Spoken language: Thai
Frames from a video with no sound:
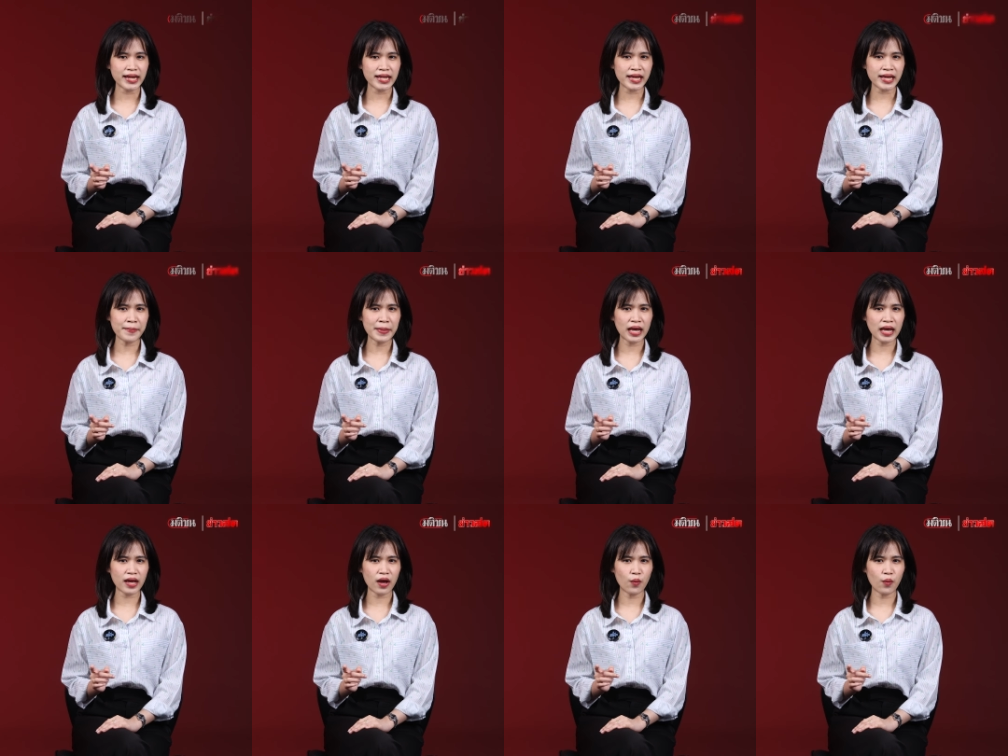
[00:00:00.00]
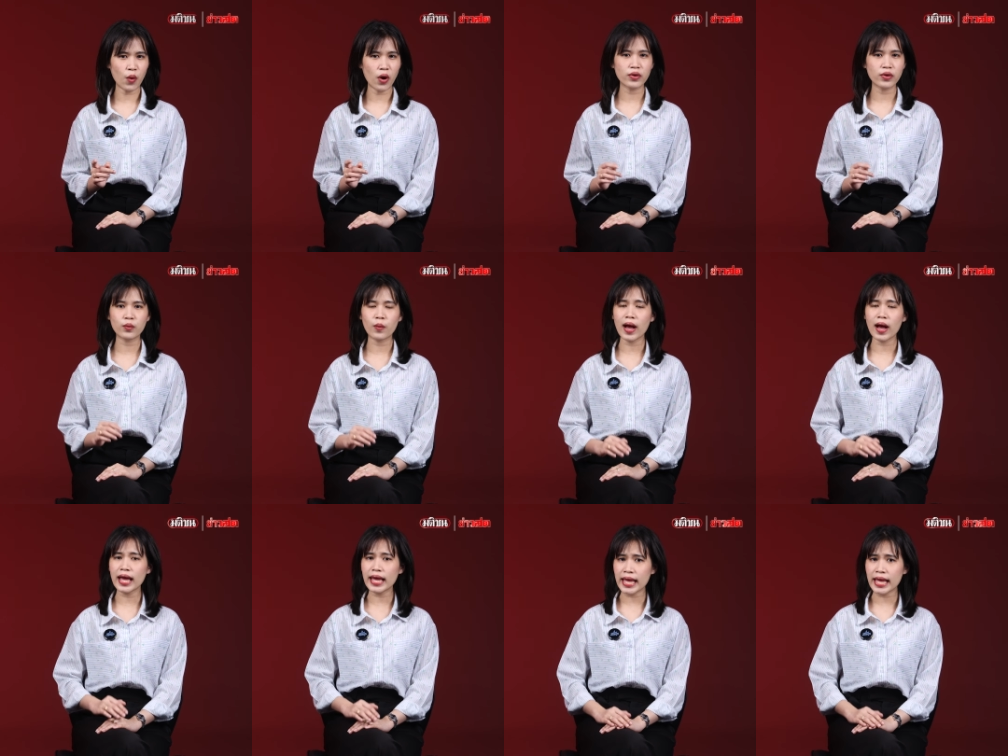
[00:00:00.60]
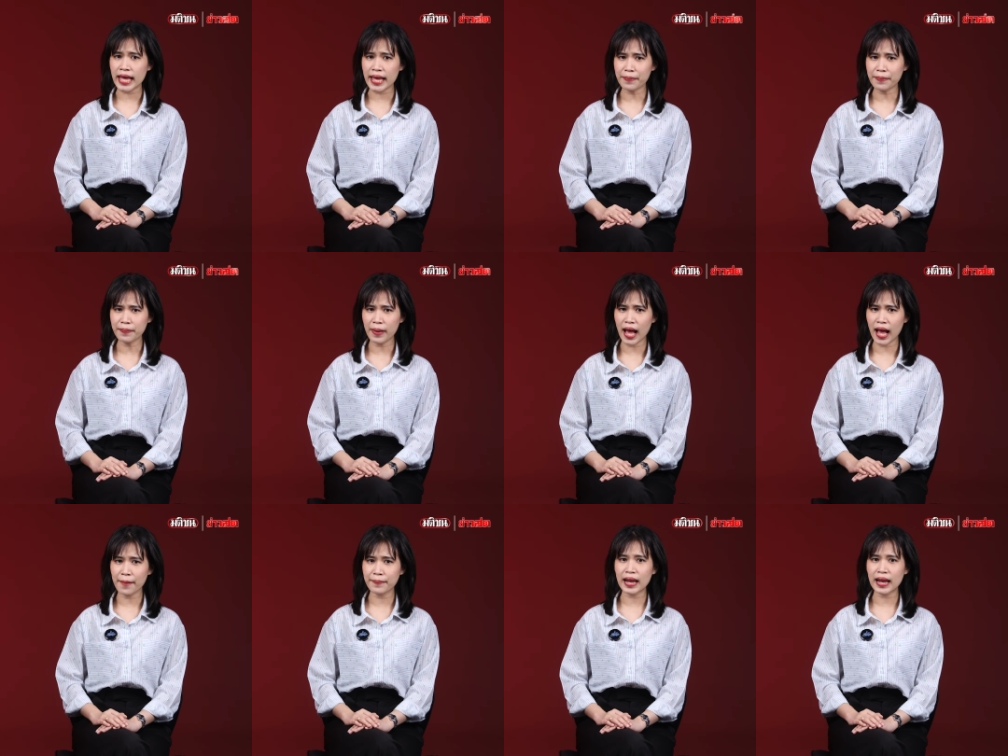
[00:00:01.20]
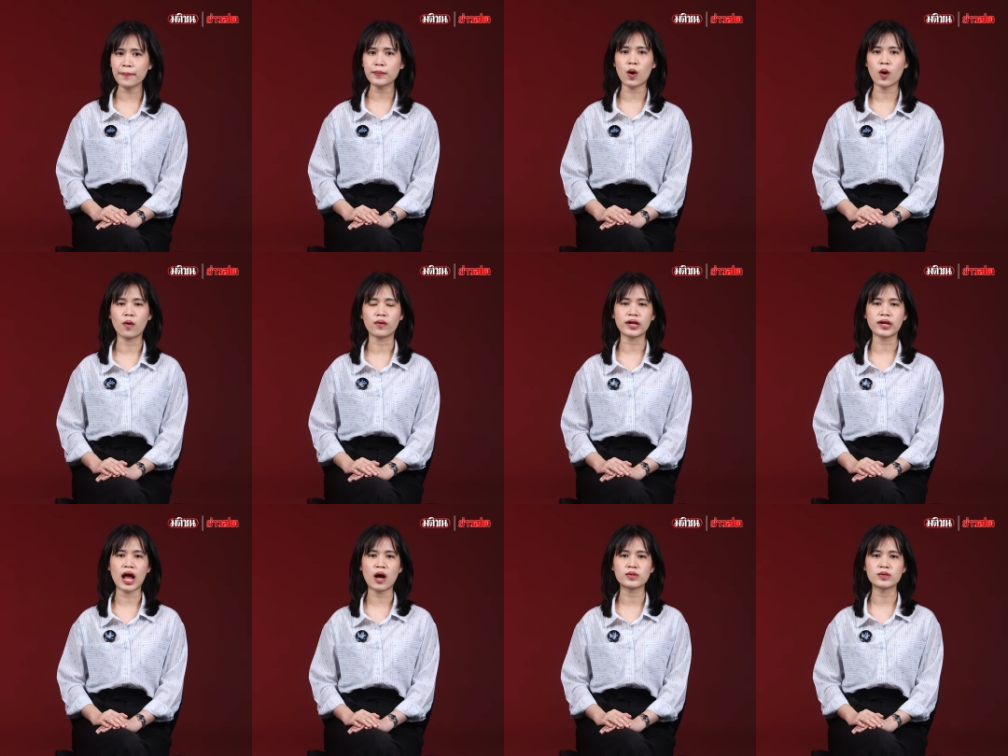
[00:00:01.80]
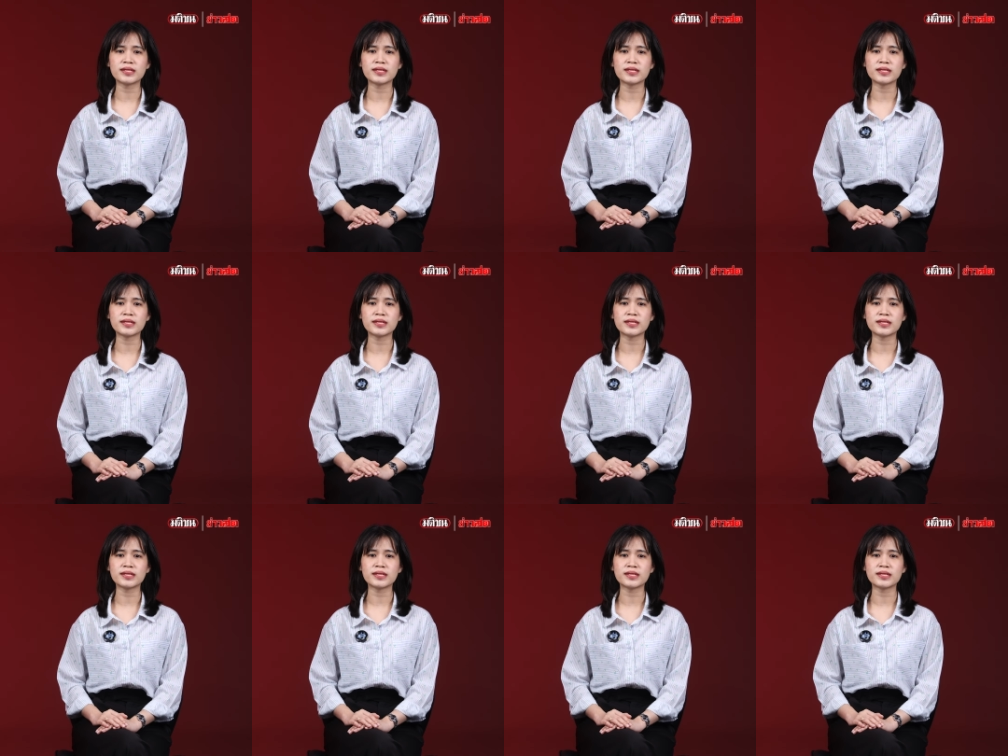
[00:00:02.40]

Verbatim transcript: ที่กำลังกังวลว่าเอ๊ะภาพลับของเรา